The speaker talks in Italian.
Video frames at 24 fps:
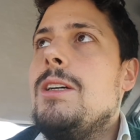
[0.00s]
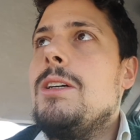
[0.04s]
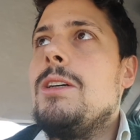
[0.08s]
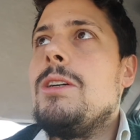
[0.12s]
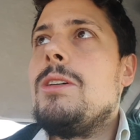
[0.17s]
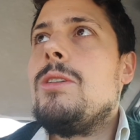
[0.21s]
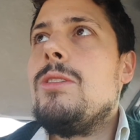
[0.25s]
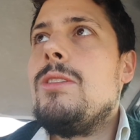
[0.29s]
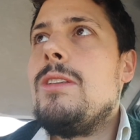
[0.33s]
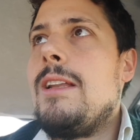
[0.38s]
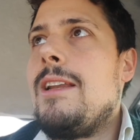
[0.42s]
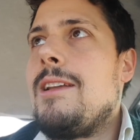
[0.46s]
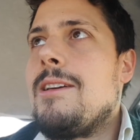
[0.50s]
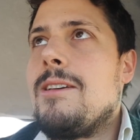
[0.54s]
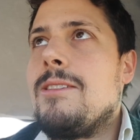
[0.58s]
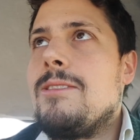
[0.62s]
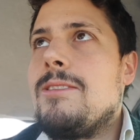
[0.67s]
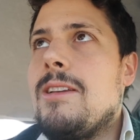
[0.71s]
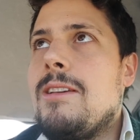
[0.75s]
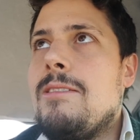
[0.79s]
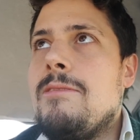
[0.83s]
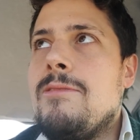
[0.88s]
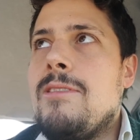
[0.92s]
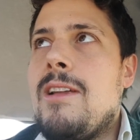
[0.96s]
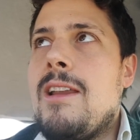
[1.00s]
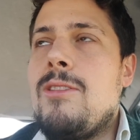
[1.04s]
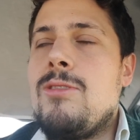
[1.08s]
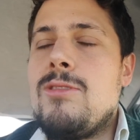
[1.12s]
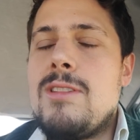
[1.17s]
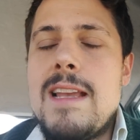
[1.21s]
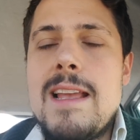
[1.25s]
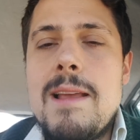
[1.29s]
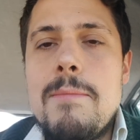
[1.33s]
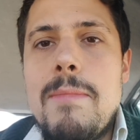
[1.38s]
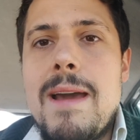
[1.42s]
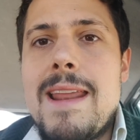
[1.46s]
con delle cose che non hanno
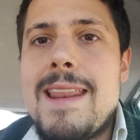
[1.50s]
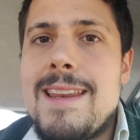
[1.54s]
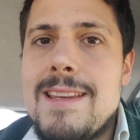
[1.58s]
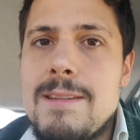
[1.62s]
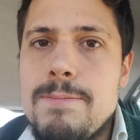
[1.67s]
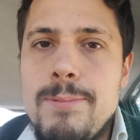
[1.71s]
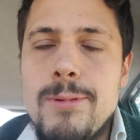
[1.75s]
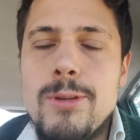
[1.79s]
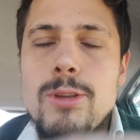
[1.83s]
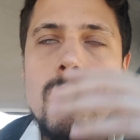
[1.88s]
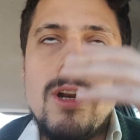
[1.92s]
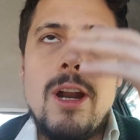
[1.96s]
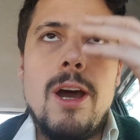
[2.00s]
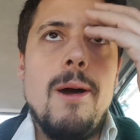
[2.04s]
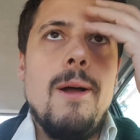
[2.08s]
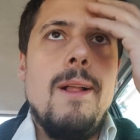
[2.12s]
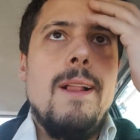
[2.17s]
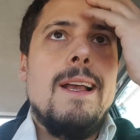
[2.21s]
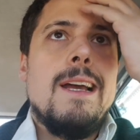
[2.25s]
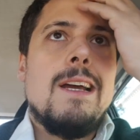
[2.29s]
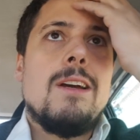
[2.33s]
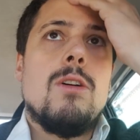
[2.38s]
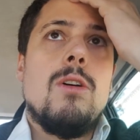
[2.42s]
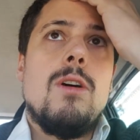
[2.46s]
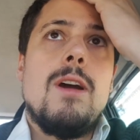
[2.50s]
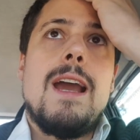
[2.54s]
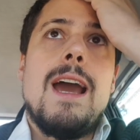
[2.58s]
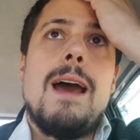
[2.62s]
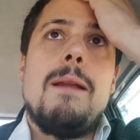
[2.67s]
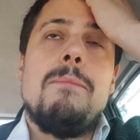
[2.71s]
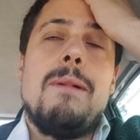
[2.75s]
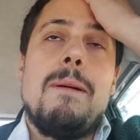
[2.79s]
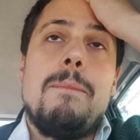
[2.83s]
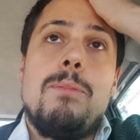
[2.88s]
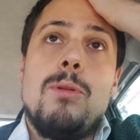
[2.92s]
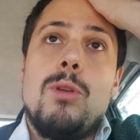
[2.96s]
senso, ma risponderò con
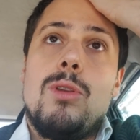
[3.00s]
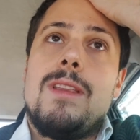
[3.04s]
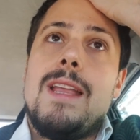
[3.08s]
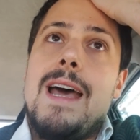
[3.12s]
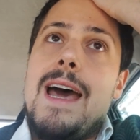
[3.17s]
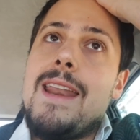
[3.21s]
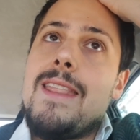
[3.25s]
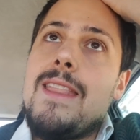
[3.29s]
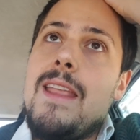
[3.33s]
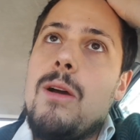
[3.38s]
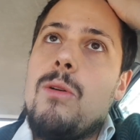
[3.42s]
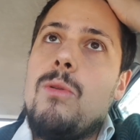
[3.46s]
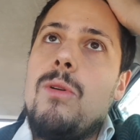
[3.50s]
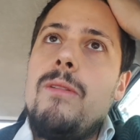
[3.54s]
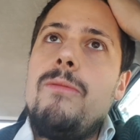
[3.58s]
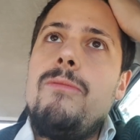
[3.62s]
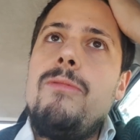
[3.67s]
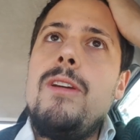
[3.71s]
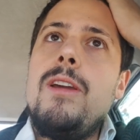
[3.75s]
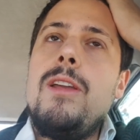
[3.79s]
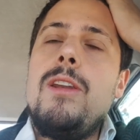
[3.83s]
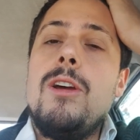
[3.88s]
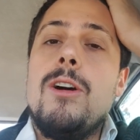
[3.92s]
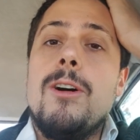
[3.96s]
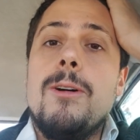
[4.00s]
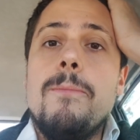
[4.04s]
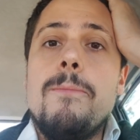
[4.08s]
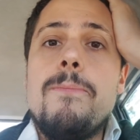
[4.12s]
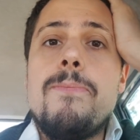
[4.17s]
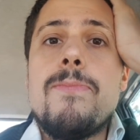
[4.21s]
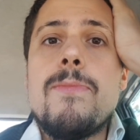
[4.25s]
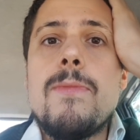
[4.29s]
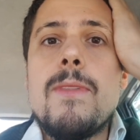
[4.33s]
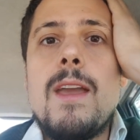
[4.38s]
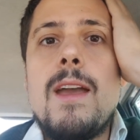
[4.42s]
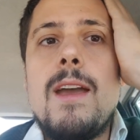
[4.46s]
calma più tardi a quel video.
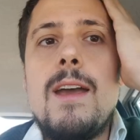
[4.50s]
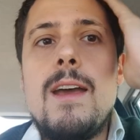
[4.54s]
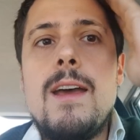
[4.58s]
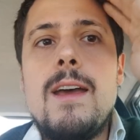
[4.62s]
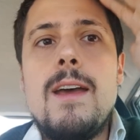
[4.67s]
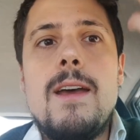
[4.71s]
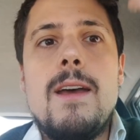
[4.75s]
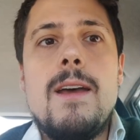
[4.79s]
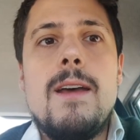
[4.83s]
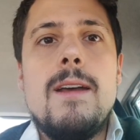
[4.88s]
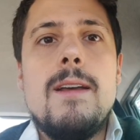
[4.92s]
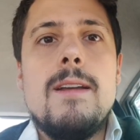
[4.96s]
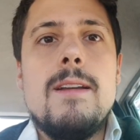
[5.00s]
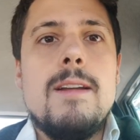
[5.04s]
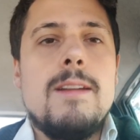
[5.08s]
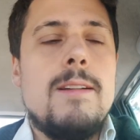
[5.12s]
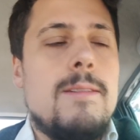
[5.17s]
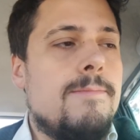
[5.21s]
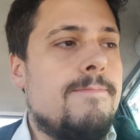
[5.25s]
Eh...